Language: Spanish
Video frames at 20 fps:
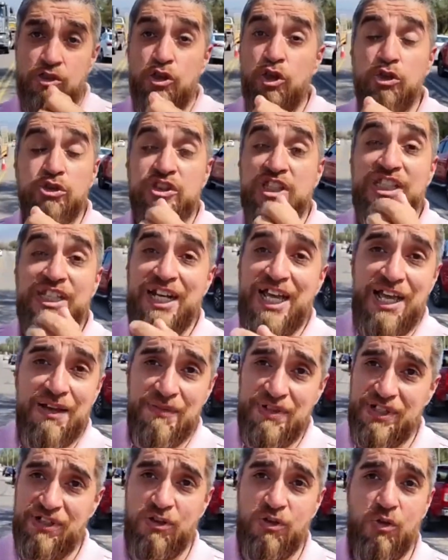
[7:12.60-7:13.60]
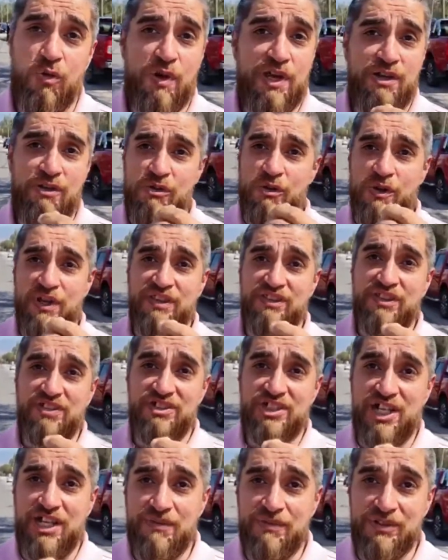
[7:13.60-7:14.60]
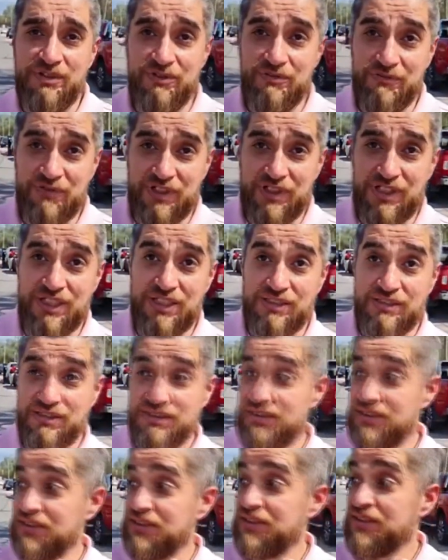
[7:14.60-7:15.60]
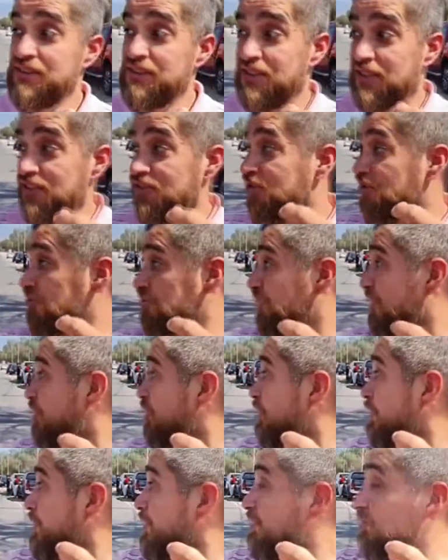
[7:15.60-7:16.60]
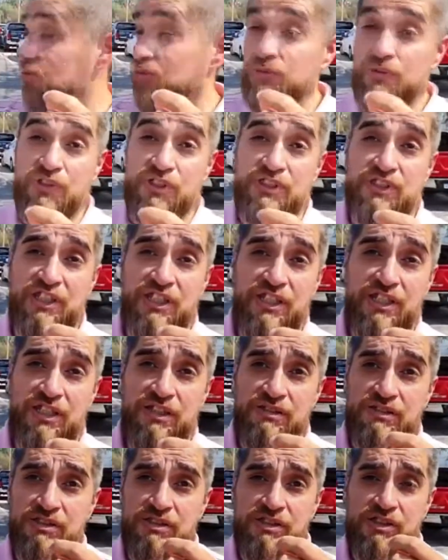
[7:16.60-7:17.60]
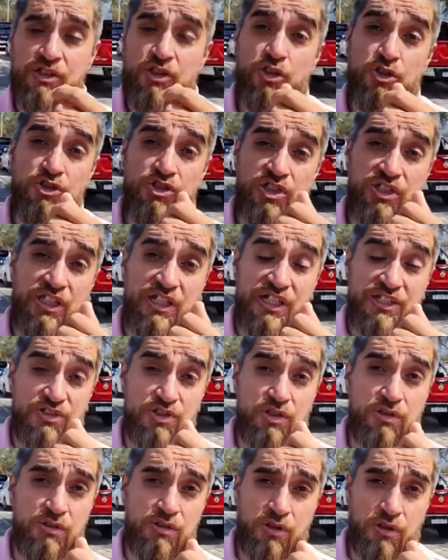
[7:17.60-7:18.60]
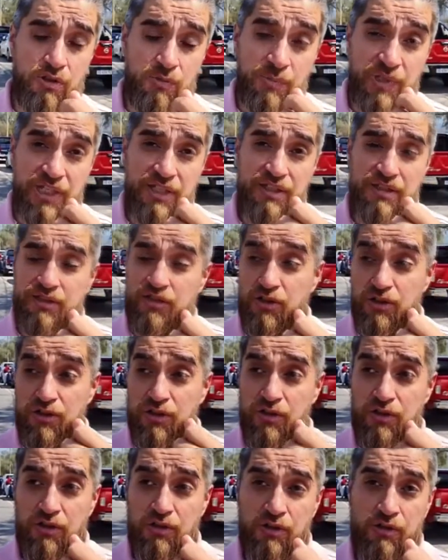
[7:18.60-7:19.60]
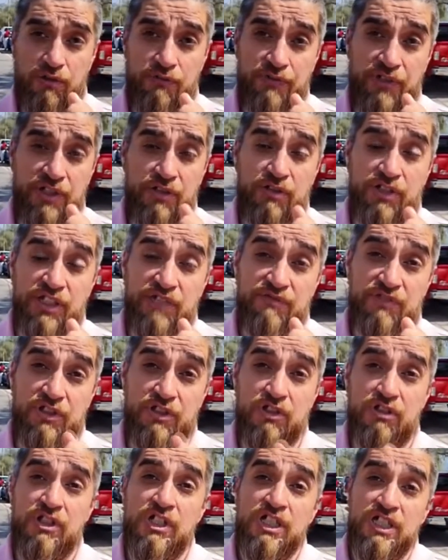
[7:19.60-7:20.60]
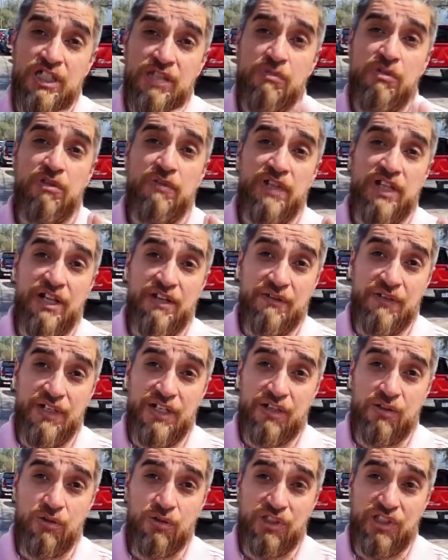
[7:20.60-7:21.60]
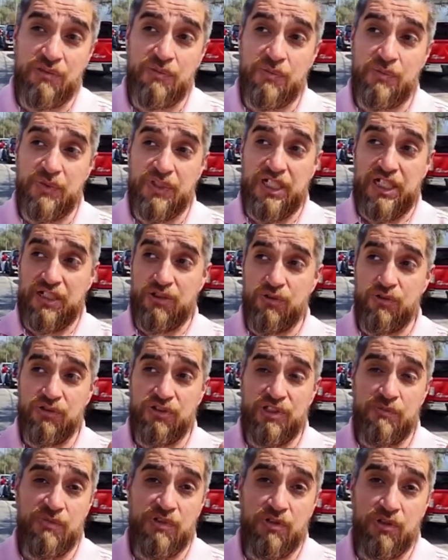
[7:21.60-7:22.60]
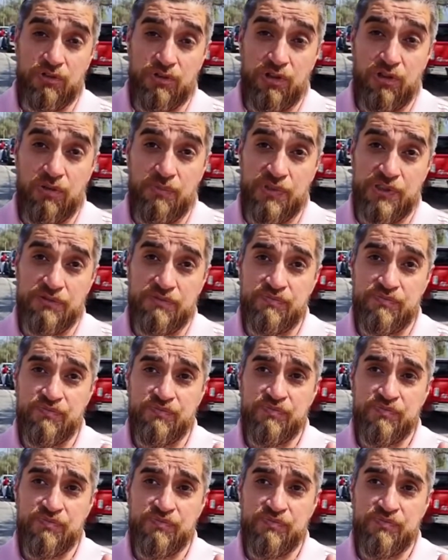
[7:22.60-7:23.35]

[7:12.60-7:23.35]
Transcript: Los tiraban al cuero, los enterraban, don Fría. Entonces el gobierno tuvo que tener consideración con los, con los frigoríficos y volver a abrir las curtiembres porque las curtimbres los tomen.